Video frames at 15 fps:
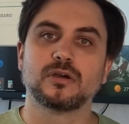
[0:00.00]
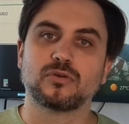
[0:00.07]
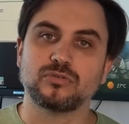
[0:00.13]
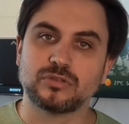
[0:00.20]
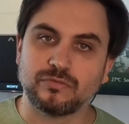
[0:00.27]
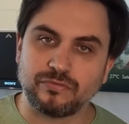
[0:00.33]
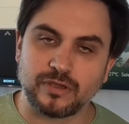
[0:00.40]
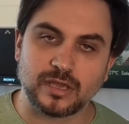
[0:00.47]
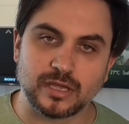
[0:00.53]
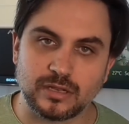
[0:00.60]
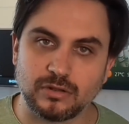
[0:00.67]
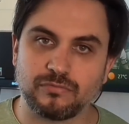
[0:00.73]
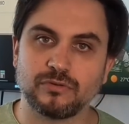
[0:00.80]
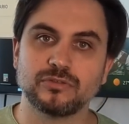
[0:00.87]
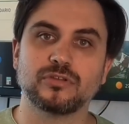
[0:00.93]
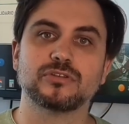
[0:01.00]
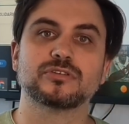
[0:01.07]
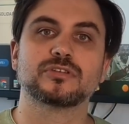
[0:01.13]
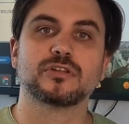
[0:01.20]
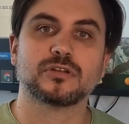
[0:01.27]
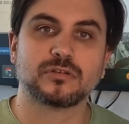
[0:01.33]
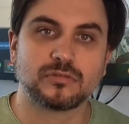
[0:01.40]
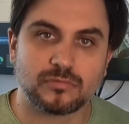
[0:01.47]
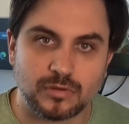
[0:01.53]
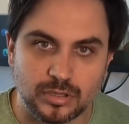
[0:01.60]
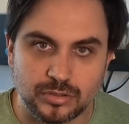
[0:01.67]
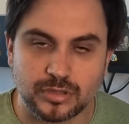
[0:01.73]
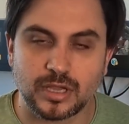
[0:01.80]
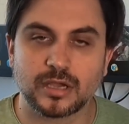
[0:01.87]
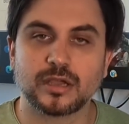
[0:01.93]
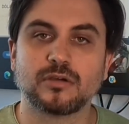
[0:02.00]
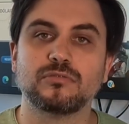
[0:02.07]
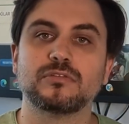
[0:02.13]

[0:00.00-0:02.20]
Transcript: justifiquen los fondos cuando tengan que